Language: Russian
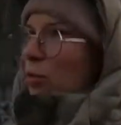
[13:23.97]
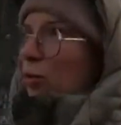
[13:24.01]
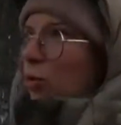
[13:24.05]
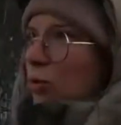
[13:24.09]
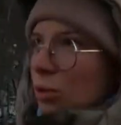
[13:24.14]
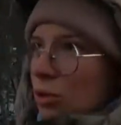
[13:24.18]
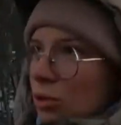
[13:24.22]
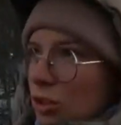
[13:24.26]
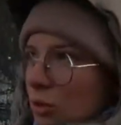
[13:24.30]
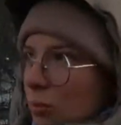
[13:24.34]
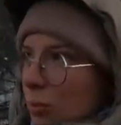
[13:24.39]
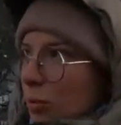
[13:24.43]
я в
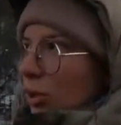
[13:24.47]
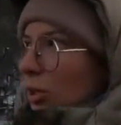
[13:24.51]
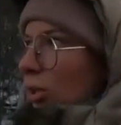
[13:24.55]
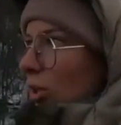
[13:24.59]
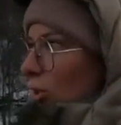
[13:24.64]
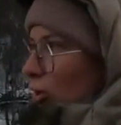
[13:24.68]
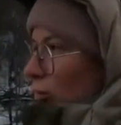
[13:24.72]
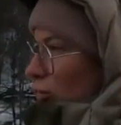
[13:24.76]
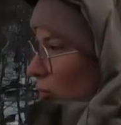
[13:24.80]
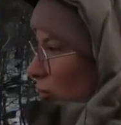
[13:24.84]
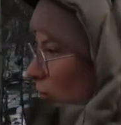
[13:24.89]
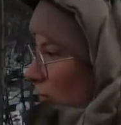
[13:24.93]
какой-то день
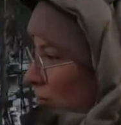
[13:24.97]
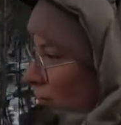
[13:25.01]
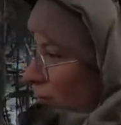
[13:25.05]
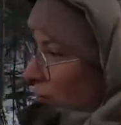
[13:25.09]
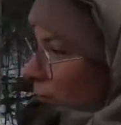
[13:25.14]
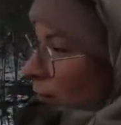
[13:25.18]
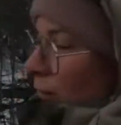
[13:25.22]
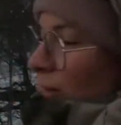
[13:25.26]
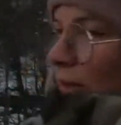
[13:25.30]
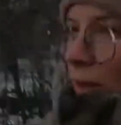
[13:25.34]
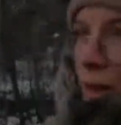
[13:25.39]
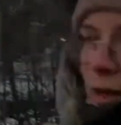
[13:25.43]
прихожу,
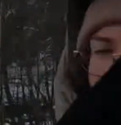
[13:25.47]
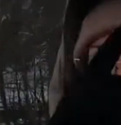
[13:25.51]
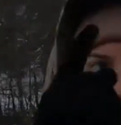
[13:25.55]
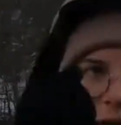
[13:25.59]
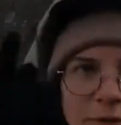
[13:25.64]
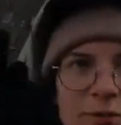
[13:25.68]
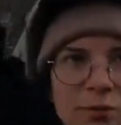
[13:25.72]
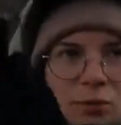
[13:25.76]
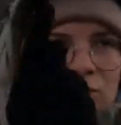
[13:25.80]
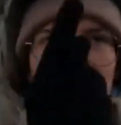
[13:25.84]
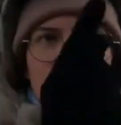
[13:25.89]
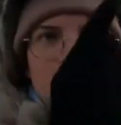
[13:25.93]
а
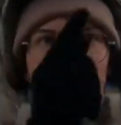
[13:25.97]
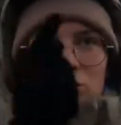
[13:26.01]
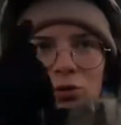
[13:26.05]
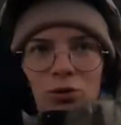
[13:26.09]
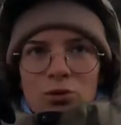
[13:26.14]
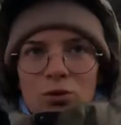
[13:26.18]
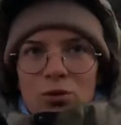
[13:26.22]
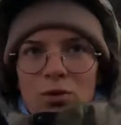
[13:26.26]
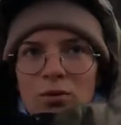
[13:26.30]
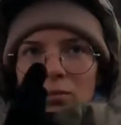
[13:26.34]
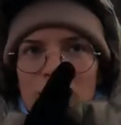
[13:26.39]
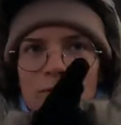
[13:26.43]
там вот
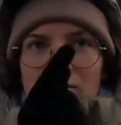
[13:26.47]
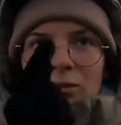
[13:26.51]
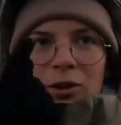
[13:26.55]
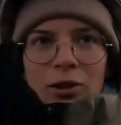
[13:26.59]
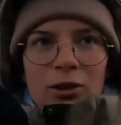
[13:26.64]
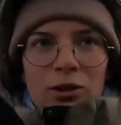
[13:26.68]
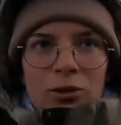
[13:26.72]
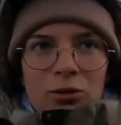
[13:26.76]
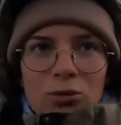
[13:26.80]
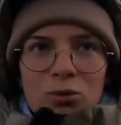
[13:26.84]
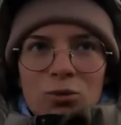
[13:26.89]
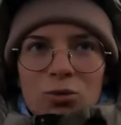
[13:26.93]
все, вот
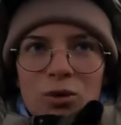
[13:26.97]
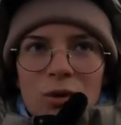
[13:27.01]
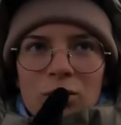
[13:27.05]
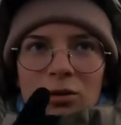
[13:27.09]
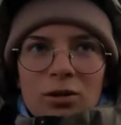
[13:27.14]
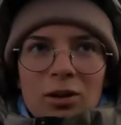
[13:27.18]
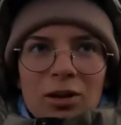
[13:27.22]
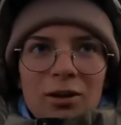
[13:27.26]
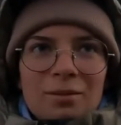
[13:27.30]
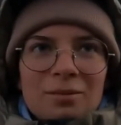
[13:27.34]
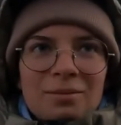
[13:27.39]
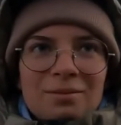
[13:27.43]

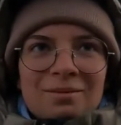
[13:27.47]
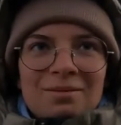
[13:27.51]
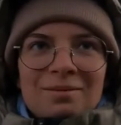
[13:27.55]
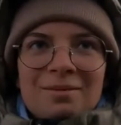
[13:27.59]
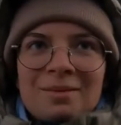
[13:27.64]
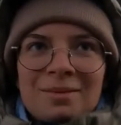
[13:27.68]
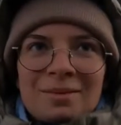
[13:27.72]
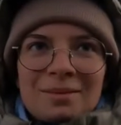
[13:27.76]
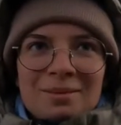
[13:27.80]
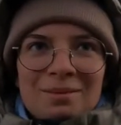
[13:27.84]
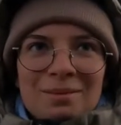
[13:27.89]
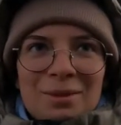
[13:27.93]
куколка.
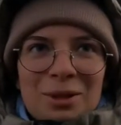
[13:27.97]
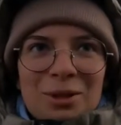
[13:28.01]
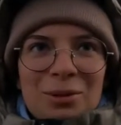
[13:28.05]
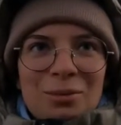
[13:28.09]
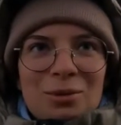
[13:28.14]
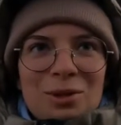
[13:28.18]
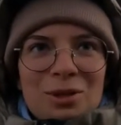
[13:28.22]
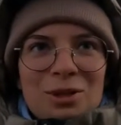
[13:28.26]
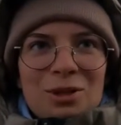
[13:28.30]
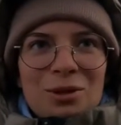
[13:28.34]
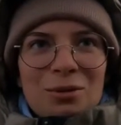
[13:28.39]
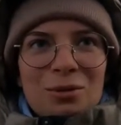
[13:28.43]
Потом
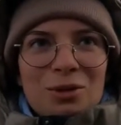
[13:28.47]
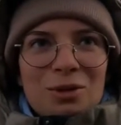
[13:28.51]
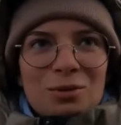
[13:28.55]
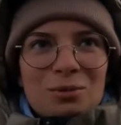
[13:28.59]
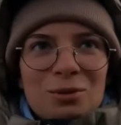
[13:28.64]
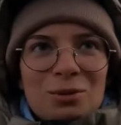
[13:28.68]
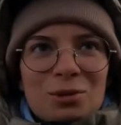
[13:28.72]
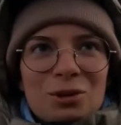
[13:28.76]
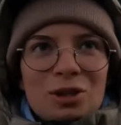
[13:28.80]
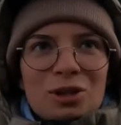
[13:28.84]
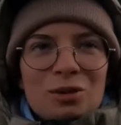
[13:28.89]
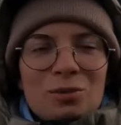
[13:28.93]
ты такой
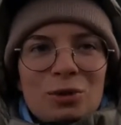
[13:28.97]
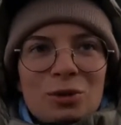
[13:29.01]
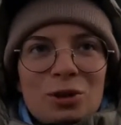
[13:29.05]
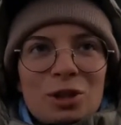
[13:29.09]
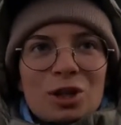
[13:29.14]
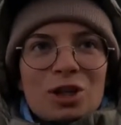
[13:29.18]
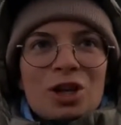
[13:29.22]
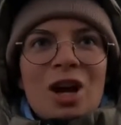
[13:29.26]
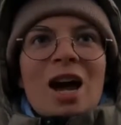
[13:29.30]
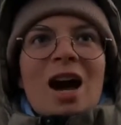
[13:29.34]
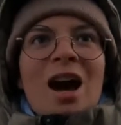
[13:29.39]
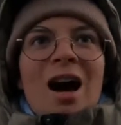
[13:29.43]
смотришь,
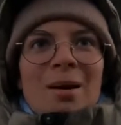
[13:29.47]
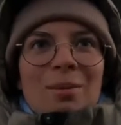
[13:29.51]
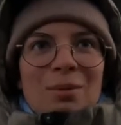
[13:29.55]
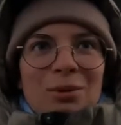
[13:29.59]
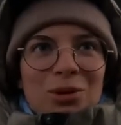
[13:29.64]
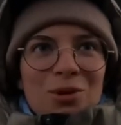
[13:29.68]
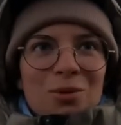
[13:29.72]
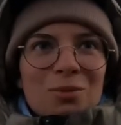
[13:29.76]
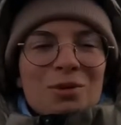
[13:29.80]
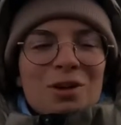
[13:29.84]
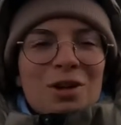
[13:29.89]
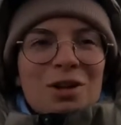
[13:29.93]
смотришь, а
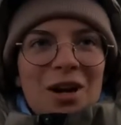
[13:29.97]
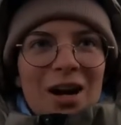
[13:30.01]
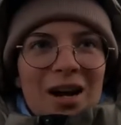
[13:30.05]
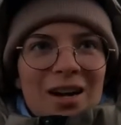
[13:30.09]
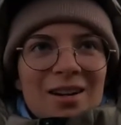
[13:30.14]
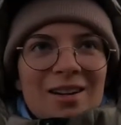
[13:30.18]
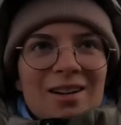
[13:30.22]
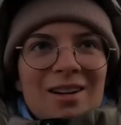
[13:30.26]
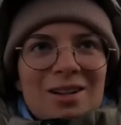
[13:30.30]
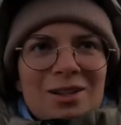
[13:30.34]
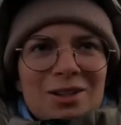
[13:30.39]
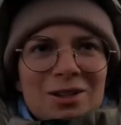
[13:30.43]
потом мне
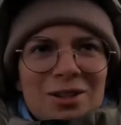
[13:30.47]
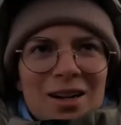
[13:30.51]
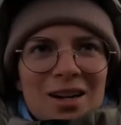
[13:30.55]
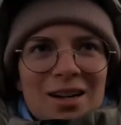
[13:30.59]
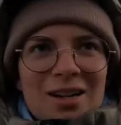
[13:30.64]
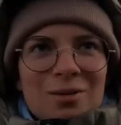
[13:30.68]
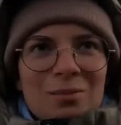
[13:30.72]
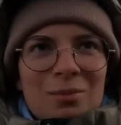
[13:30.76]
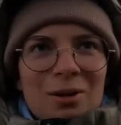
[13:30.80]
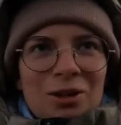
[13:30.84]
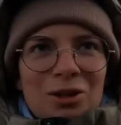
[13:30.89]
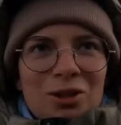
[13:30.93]
реально
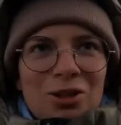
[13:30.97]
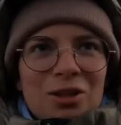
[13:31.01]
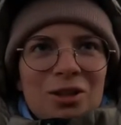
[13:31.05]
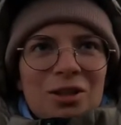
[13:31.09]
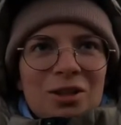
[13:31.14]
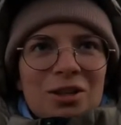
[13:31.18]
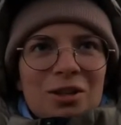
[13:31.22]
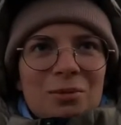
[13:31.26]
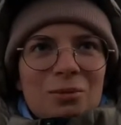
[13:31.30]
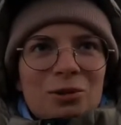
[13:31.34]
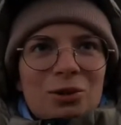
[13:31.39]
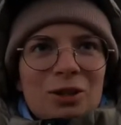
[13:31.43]
рождались большие
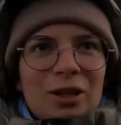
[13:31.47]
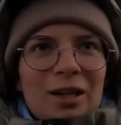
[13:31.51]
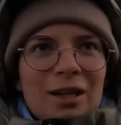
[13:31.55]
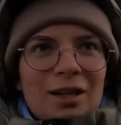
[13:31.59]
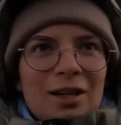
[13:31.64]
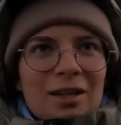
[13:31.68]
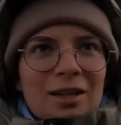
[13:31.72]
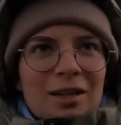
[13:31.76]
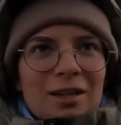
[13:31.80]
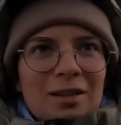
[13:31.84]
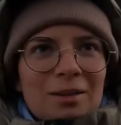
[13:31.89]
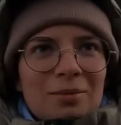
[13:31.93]
такие мотыльки,
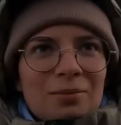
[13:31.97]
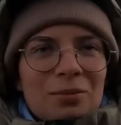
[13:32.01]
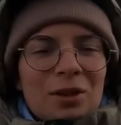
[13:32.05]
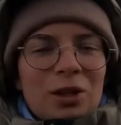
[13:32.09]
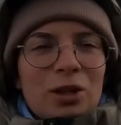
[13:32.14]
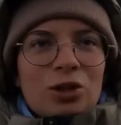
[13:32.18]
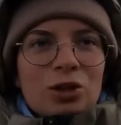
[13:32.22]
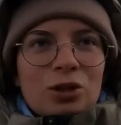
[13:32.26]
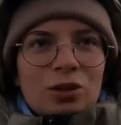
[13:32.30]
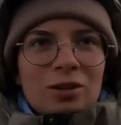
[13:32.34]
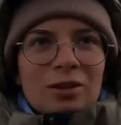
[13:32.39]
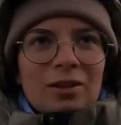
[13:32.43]

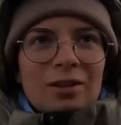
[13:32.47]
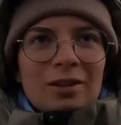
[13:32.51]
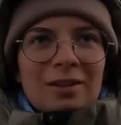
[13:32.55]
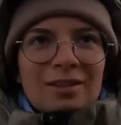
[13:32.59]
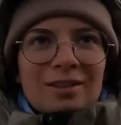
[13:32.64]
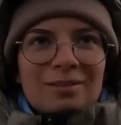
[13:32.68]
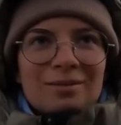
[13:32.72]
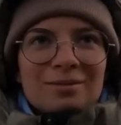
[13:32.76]
ночные.